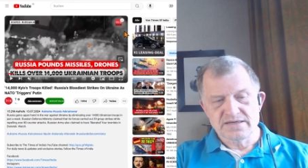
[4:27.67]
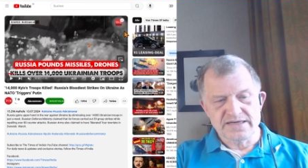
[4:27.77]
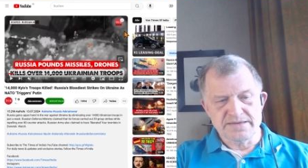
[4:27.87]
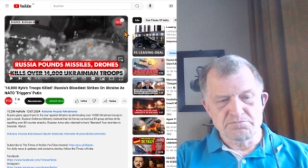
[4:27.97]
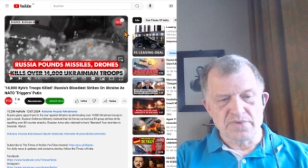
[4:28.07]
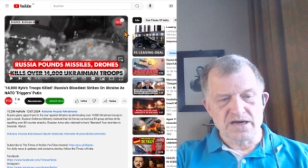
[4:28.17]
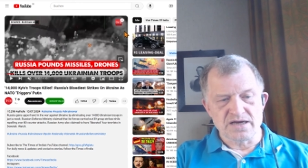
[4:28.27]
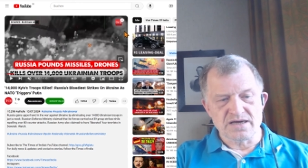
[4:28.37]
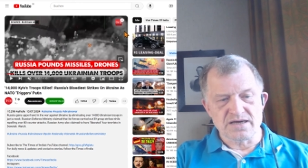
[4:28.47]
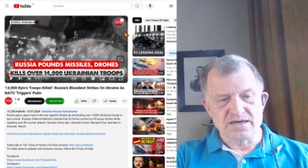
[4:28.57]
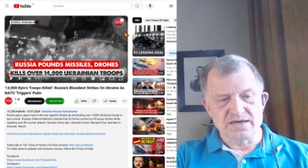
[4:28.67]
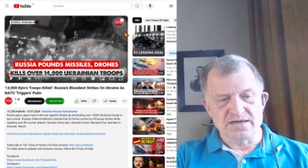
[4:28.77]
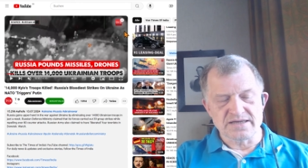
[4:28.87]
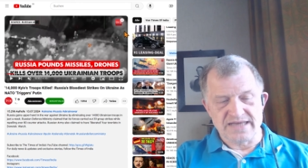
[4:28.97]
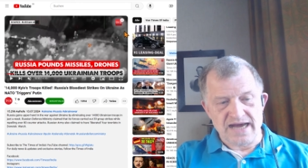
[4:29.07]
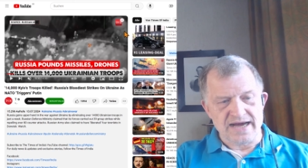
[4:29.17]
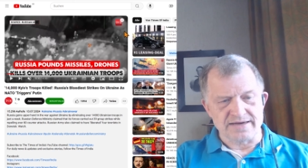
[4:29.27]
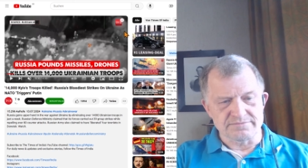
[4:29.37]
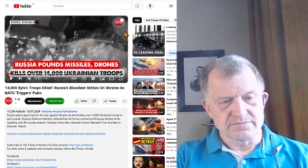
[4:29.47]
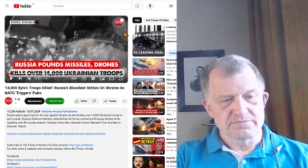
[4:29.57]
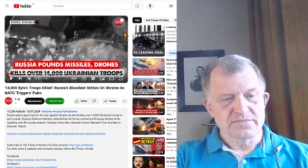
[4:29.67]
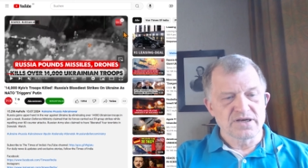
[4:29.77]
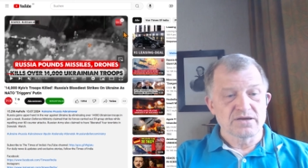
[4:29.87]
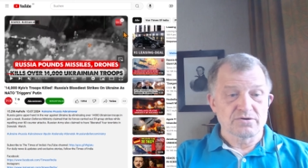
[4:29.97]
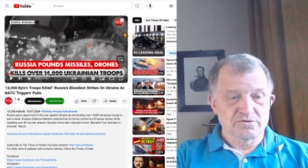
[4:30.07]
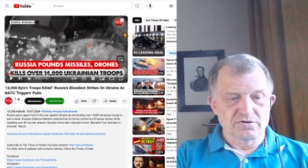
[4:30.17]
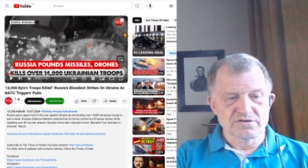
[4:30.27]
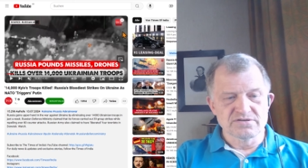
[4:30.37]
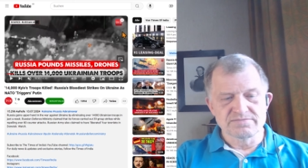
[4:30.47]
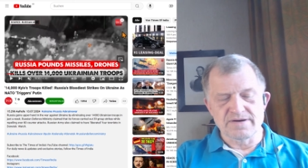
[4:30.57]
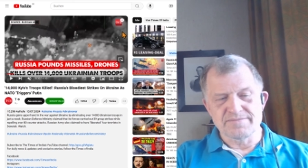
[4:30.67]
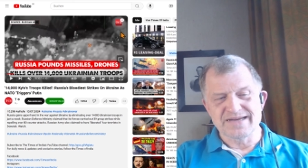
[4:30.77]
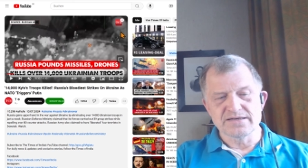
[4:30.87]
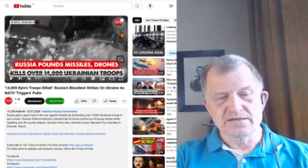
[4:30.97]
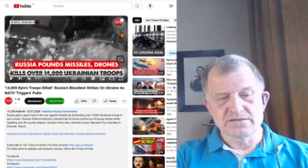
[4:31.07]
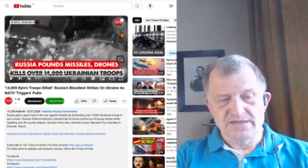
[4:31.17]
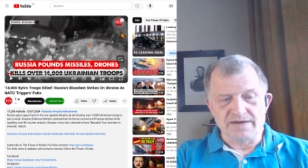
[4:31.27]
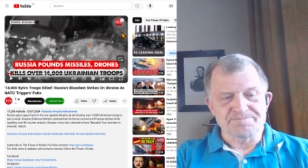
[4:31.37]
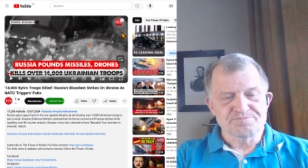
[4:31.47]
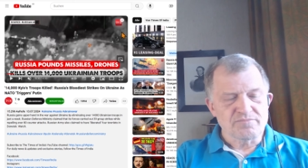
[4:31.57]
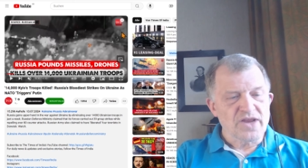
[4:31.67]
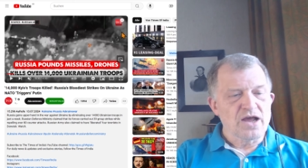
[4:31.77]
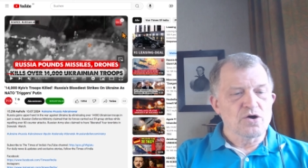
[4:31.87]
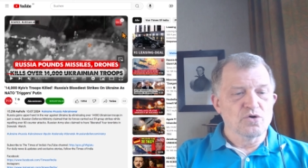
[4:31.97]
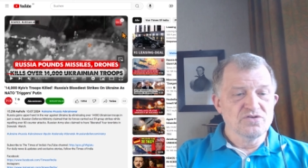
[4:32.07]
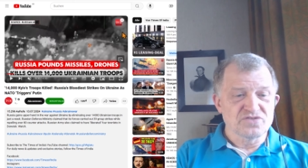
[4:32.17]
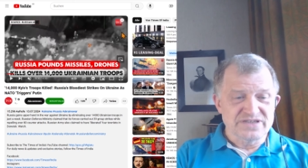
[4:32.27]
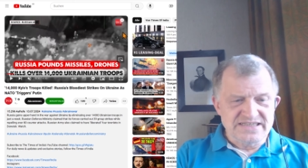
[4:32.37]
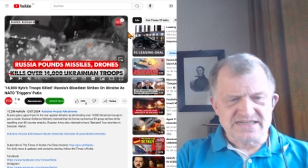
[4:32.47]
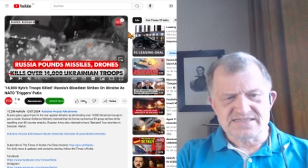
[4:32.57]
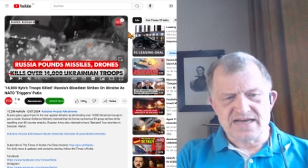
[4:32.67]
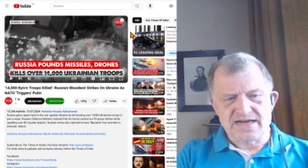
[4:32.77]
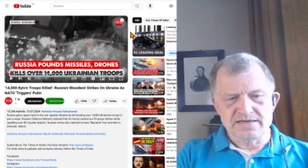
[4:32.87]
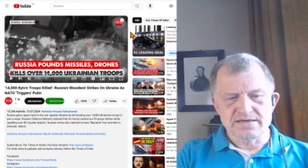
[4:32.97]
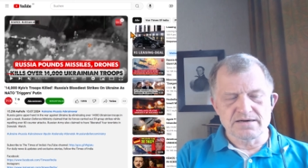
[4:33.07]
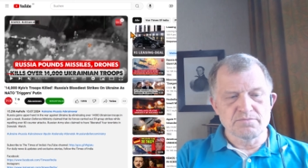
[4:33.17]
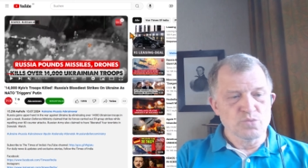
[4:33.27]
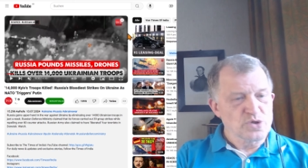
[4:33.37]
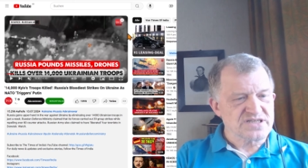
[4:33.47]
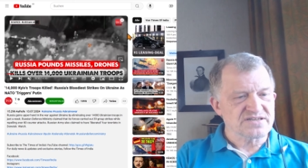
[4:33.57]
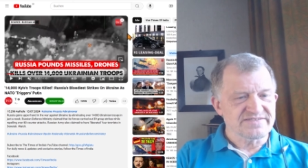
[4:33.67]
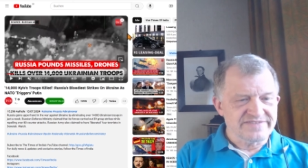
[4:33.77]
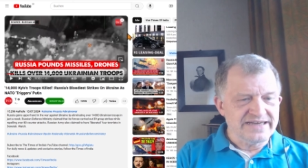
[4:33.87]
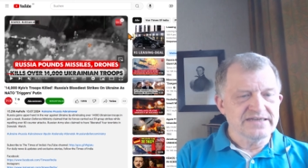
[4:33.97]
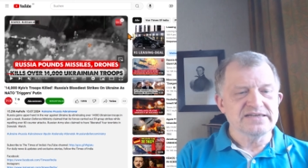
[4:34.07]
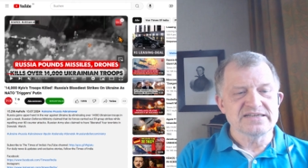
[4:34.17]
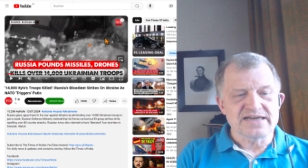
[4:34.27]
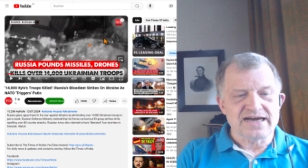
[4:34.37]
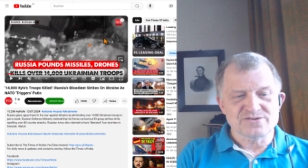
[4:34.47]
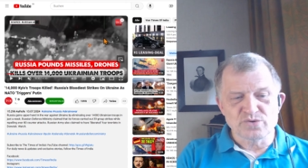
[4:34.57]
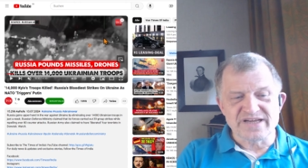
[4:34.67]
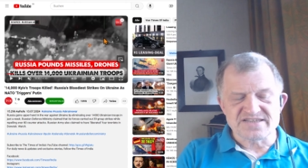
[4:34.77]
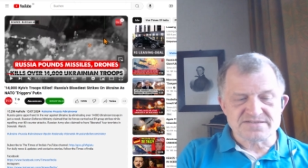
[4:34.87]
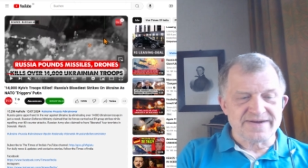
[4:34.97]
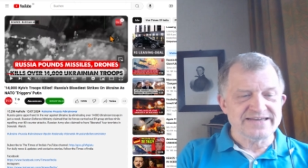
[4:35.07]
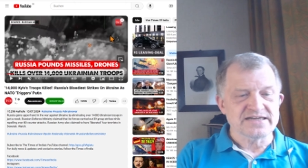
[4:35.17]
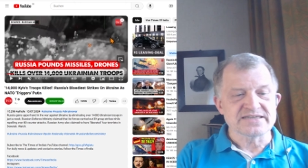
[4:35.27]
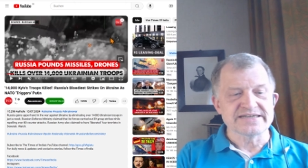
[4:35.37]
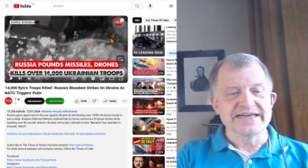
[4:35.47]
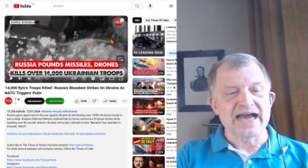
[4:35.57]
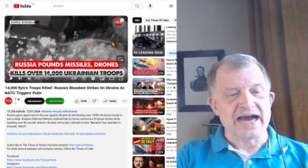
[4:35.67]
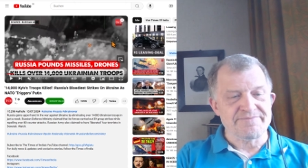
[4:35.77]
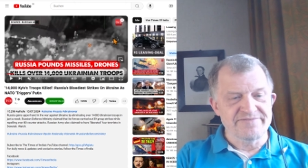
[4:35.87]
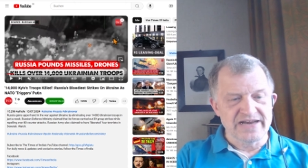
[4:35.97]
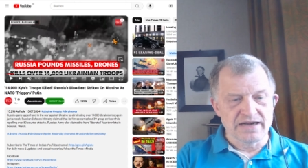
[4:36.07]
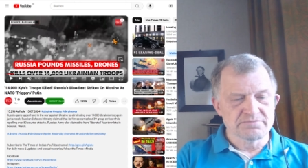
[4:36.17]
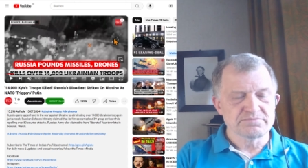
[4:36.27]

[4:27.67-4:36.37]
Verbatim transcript: im Jahr. Und wenn man, ja, und von dieser Seite muss, wenn die NATO jetzt weiter Krieg haben will,